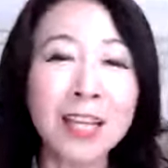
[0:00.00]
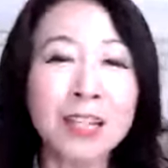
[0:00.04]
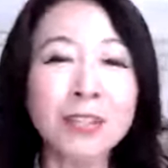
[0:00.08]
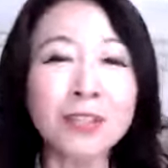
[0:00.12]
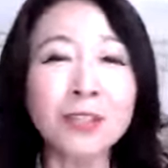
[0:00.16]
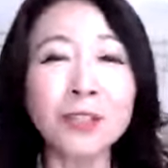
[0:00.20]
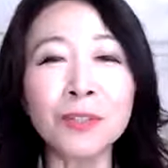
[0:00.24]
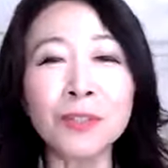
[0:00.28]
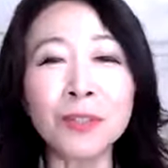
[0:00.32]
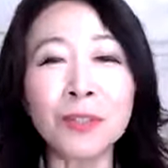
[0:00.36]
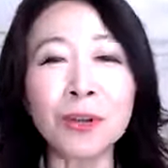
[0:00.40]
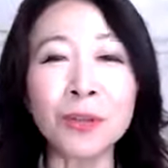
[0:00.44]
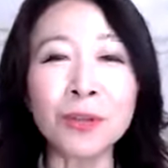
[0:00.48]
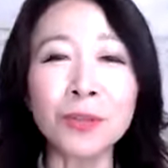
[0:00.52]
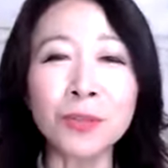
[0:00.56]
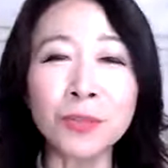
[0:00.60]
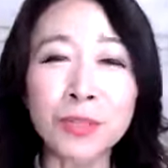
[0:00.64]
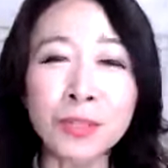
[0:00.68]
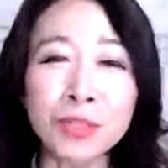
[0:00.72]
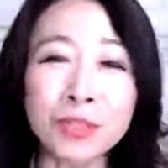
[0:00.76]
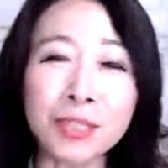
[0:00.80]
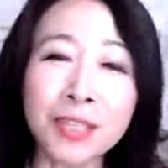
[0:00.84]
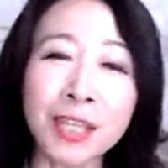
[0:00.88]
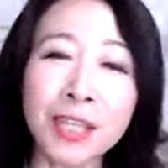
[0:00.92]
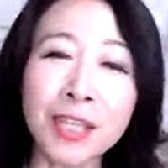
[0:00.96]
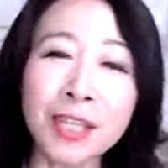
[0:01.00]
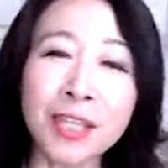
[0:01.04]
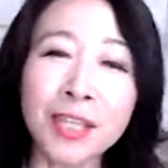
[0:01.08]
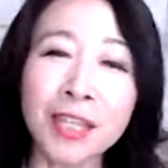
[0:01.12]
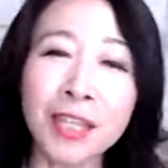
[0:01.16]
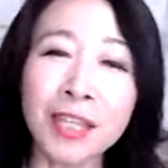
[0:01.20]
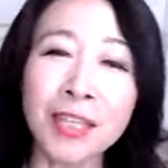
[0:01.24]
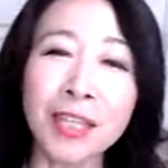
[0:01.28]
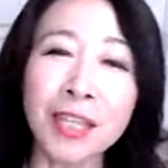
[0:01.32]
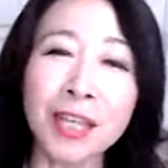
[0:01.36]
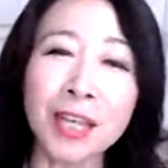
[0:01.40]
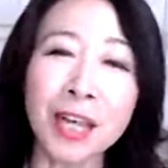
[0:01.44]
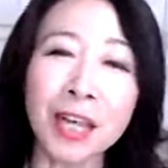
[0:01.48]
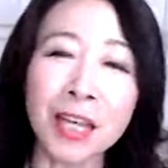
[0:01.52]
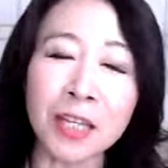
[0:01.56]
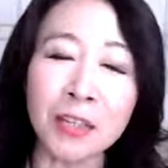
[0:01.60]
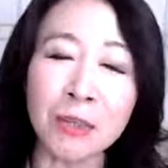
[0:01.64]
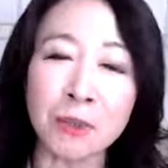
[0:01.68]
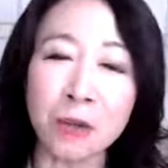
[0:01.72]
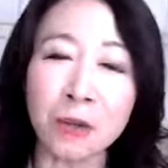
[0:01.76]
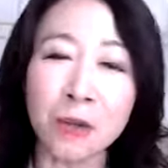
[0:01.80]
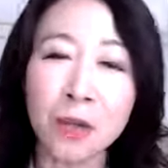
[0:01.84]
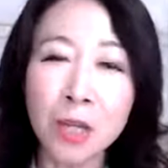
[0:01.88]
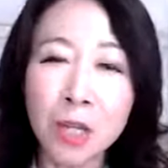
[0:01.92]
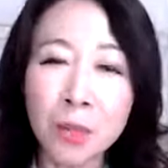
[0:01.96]
それとか本当に素敵な出会い
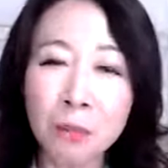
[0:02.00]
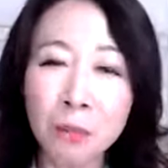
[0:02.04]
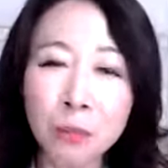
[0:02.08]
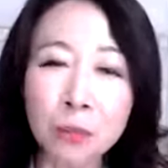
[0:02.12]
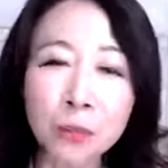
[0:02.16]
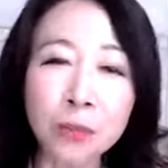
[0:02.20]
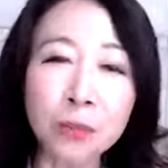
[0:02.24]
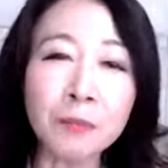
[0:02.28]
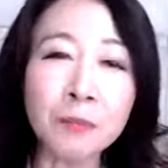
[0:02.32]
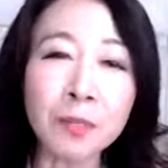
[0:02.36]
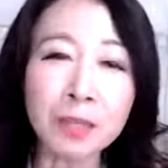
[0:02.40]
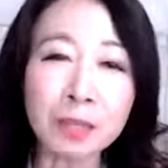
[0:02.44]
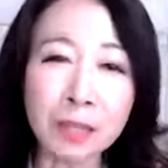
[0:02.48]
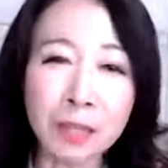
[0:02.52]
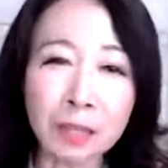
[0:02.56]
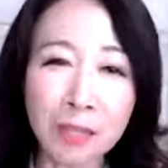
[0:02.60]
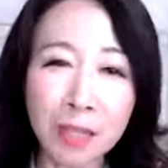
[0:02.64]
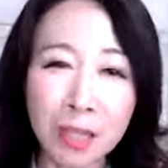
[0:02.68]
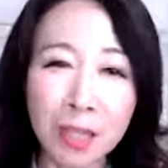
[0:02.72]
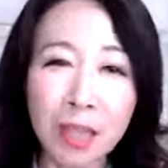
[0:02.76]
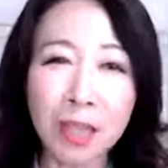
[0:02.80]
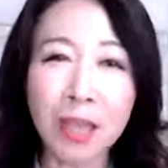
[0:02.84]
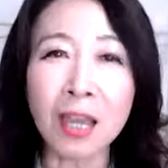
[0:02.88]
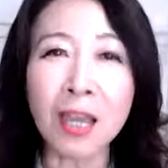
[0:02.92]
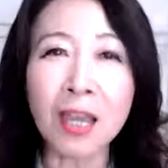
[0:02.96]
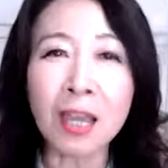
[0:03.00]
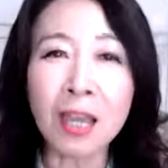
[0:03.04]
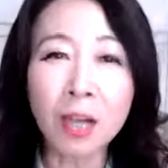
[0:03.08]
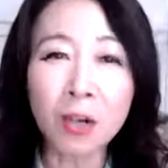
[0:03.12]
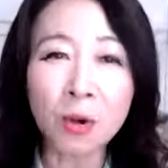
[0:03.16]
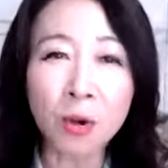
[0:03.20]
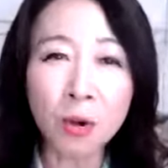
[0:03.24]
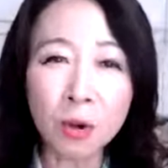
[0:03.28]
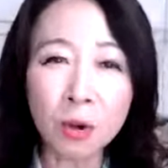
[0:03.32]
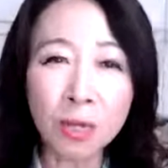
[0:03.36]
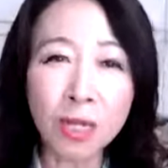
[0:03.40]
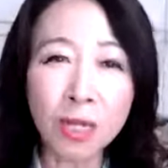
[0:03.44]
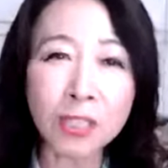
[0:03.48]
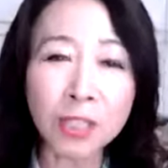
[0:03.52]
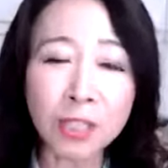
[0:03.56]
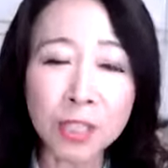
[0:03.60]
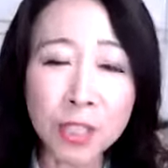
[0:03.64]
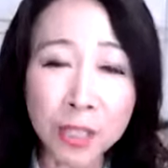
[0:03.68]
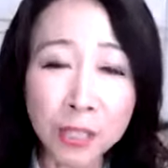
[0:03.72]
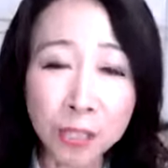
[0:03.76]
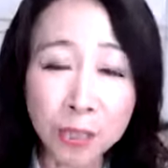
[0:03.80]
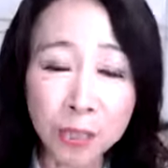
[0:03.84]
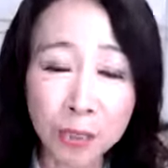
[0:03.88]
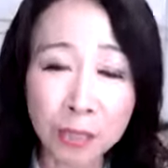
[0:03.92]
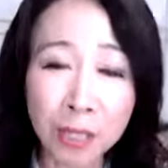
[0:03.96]
を求めてて、婚活
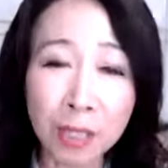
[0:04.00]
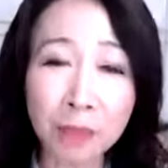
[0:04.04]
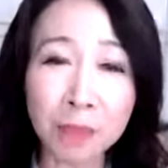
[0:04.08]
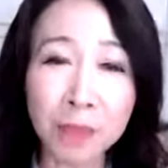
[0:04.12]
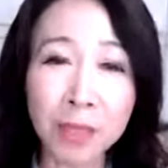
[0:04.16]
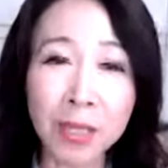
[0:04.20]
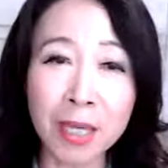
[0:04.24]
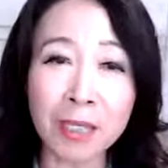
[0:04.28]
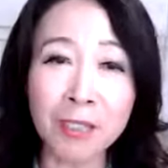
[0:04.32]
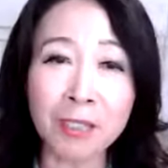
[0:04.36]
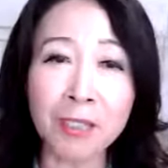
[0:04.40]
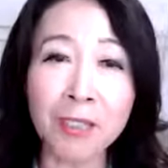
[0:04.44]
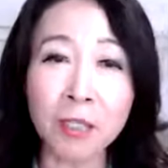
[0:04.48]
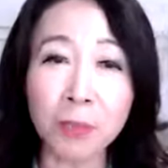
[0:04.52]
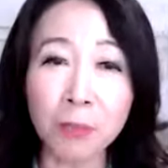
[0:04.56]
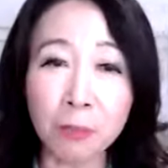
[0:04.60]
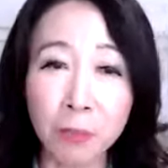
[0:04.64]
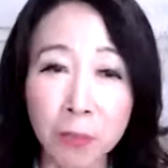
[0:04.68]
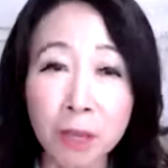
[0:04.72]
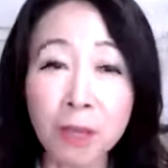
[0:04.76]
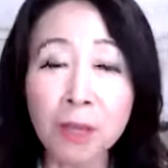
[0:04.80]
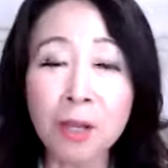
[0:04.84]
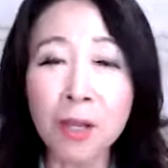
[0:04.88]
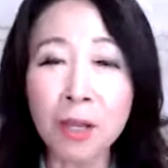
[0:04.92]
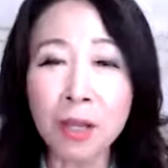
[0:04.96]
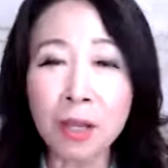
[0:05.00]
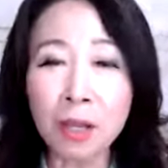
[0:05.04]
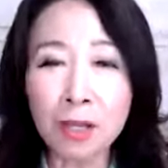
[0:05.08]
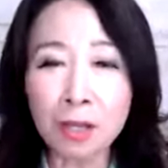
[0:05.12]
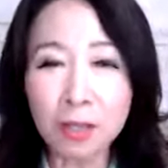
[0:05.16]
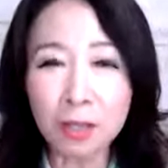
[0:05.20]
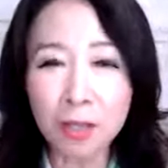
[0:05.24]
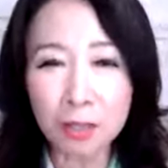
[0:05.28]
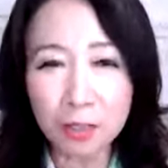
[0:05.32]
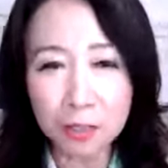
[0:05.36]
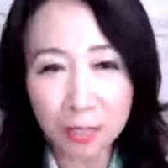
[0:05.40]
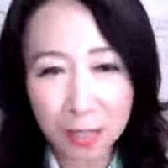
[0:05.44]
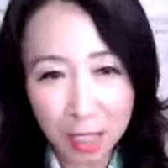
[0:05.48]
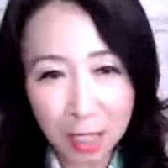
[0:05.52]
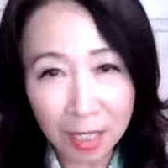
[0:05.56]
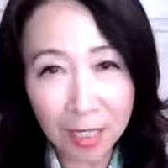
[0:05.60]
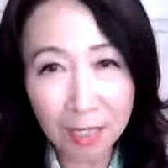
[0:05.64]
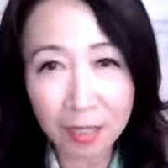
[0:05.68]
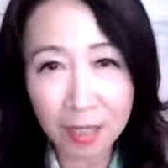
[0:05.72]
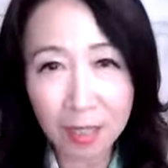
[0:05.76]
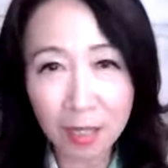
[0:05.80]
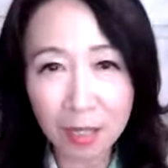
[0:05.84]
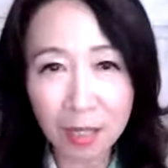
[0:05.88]
一生懸命やってても、ね、